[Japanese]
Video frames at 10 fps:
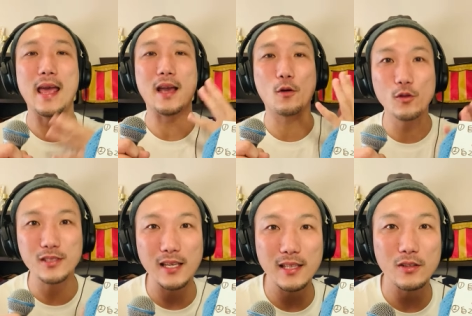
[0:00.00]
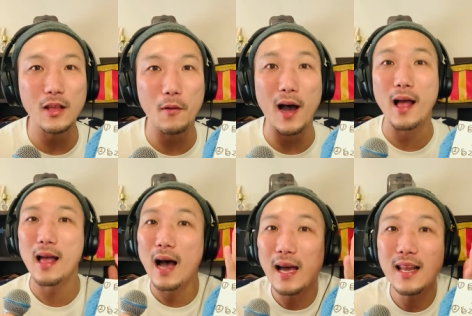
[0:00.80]
このチャンネルでは、
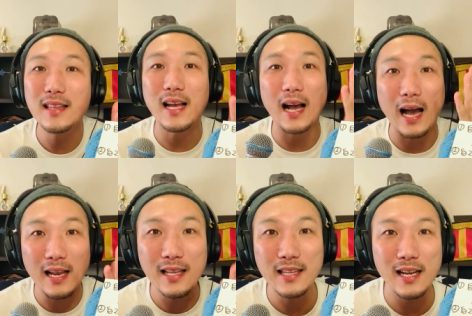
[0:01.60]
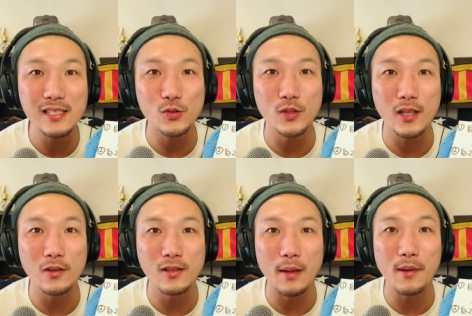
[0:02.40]
あなたがあなたらしく生き
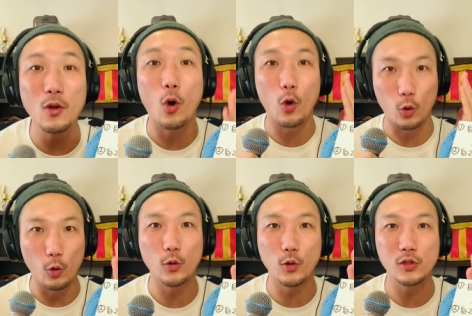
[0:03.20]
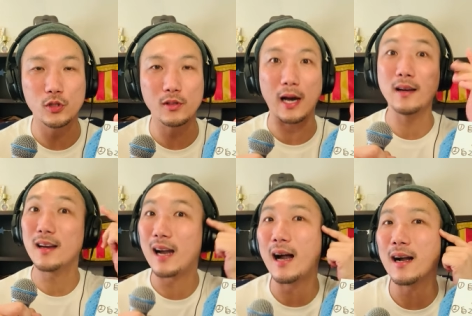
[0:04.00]
るための行動習慣、
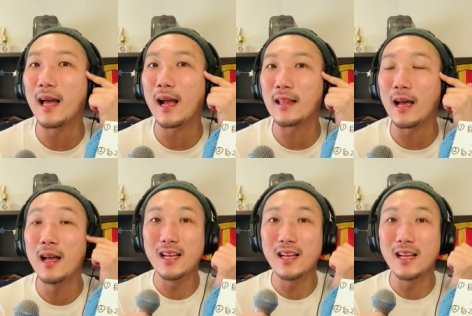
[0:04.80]
考え方、